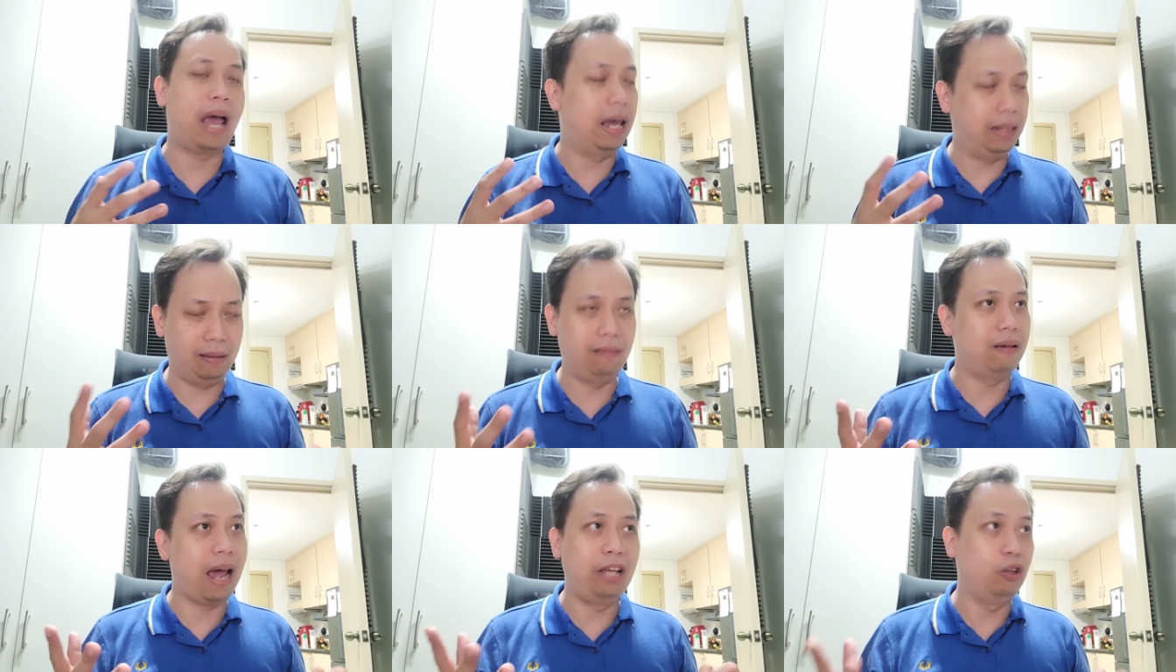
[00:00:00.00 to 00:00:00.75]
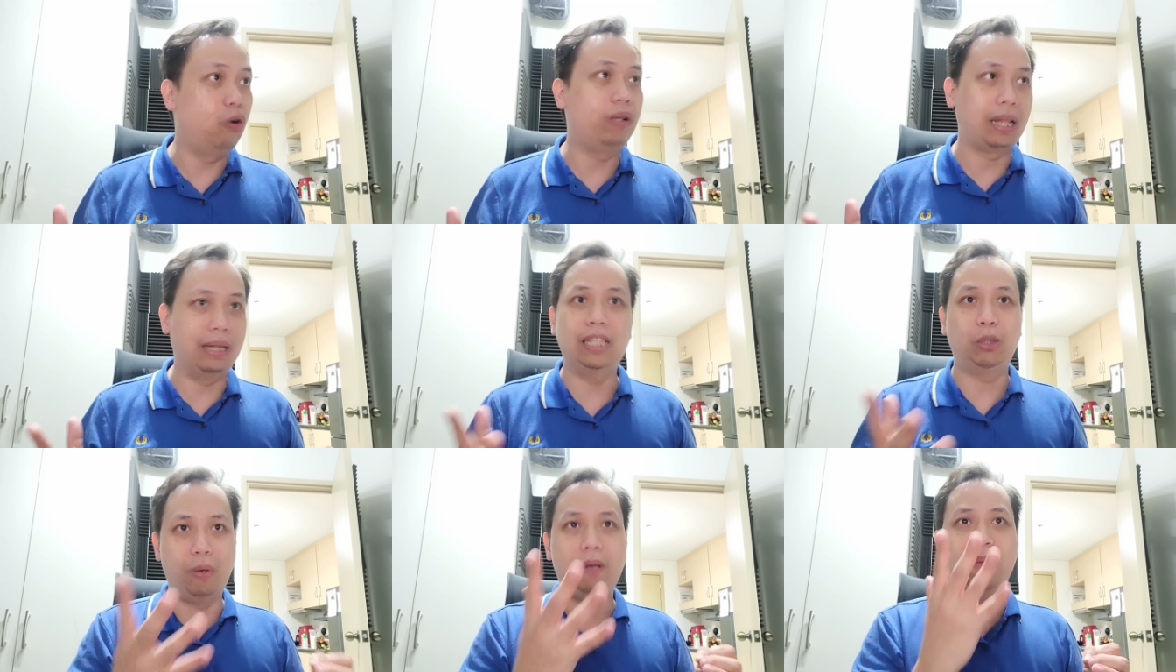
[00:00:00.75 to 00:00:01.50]
I, I know that
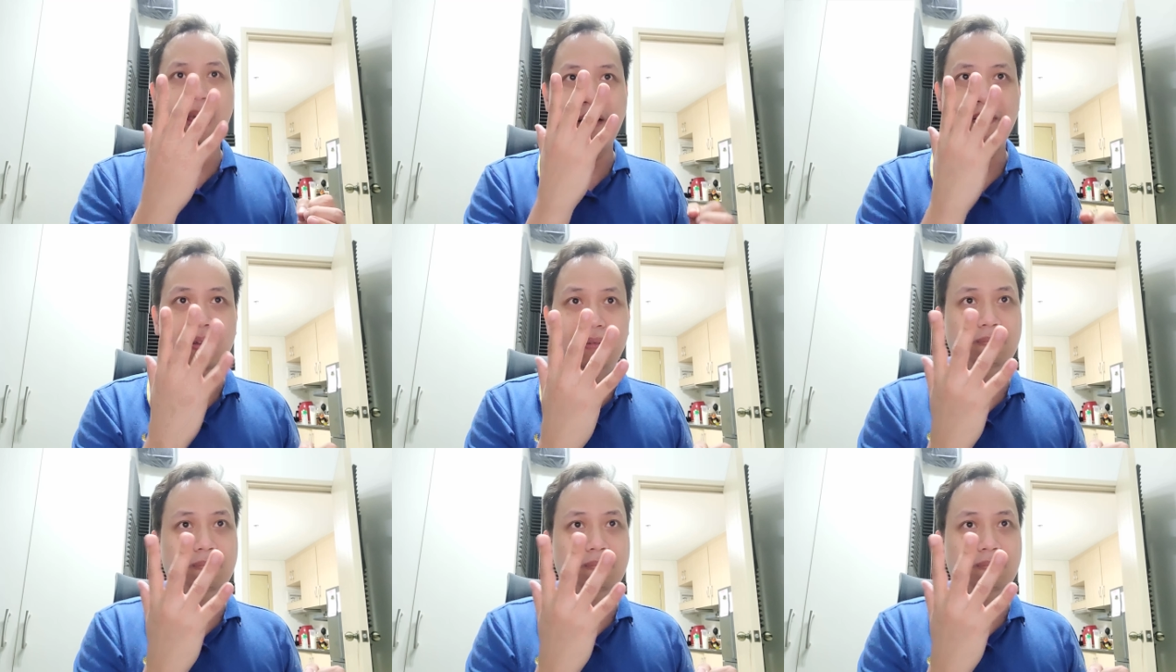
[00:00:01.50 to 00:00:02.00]
this will be a,